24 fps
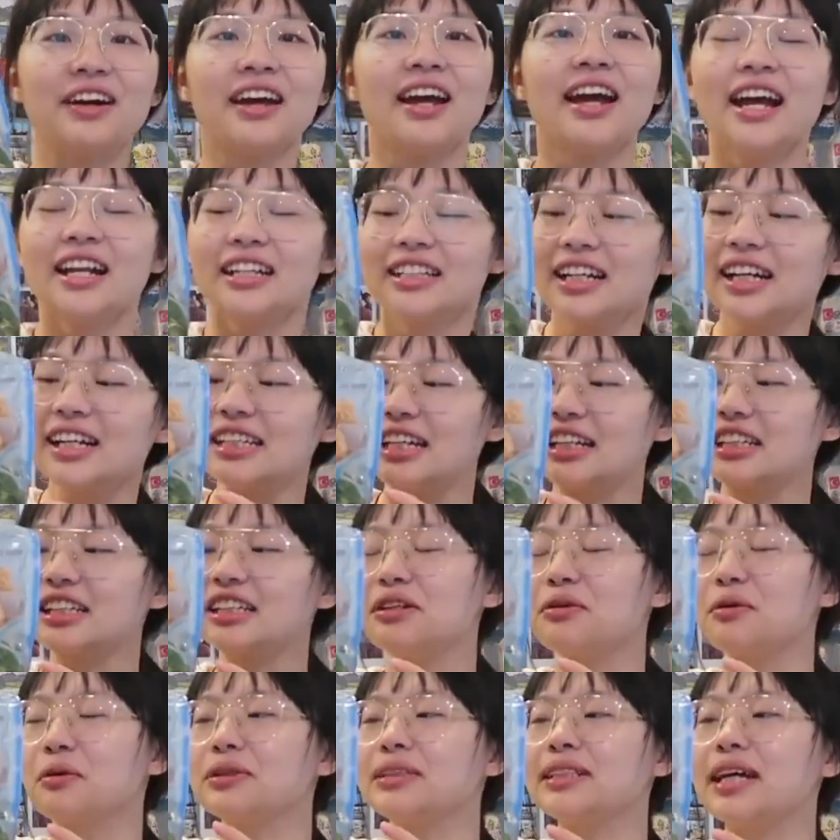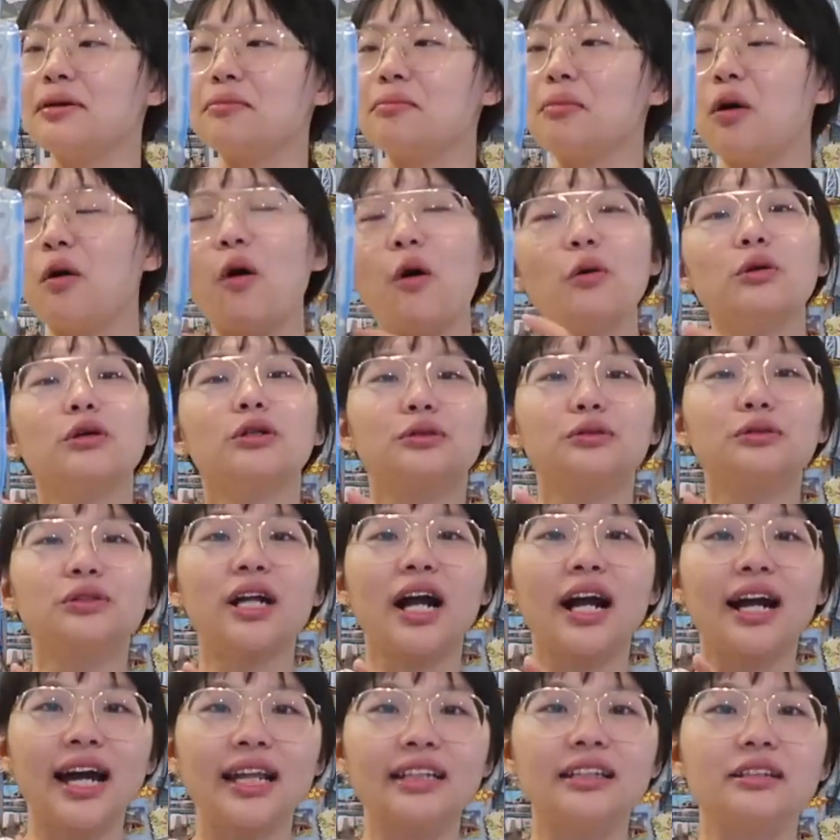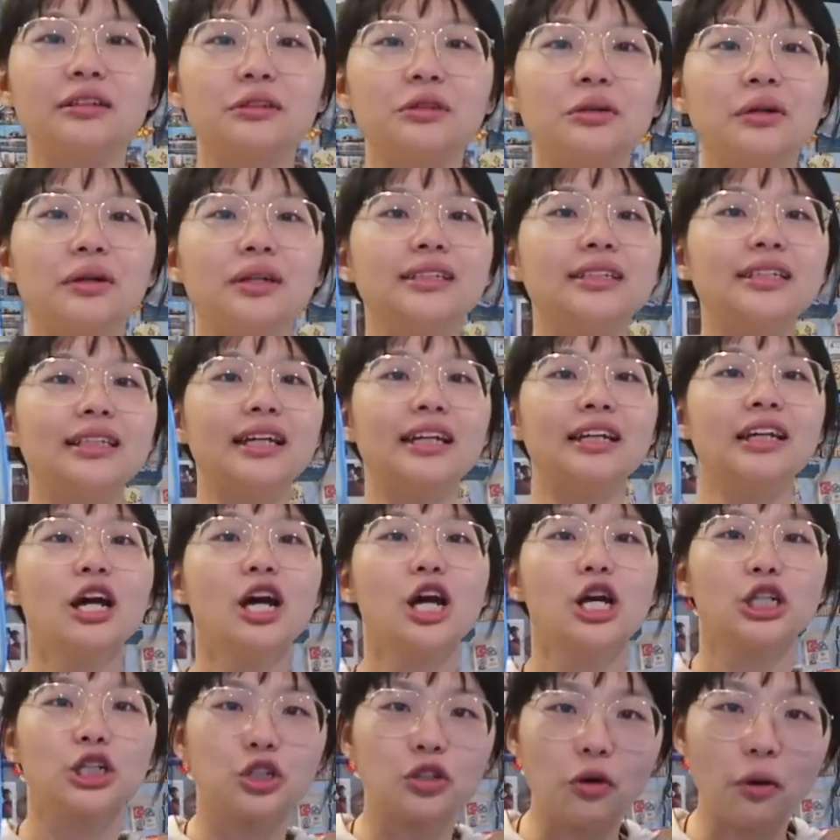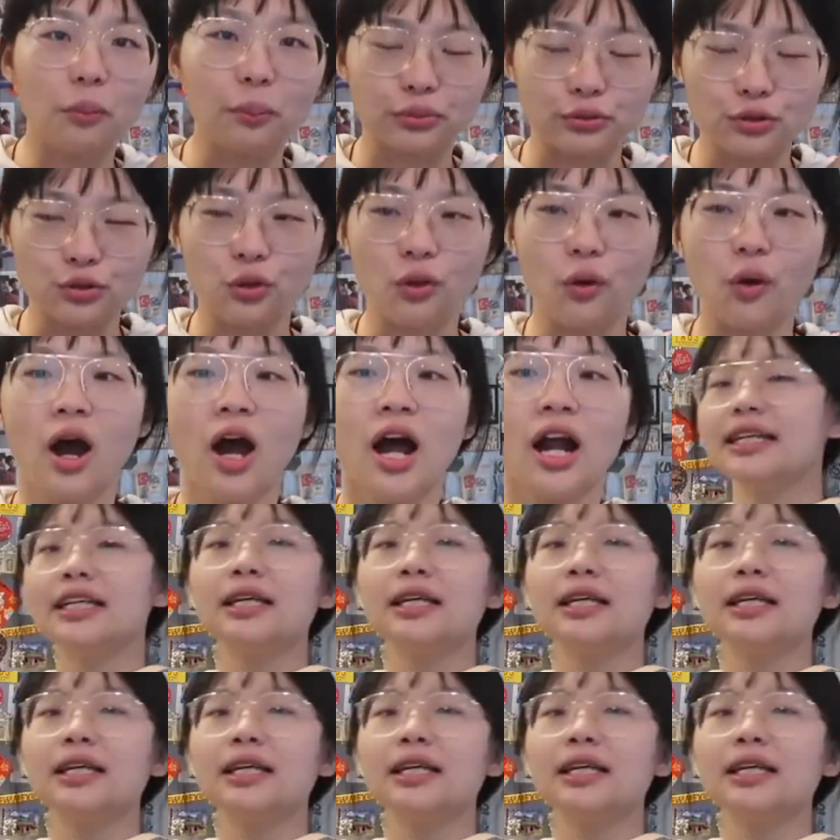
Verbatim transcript: 对，这个也是我在某红书上看到的推荐，说不错，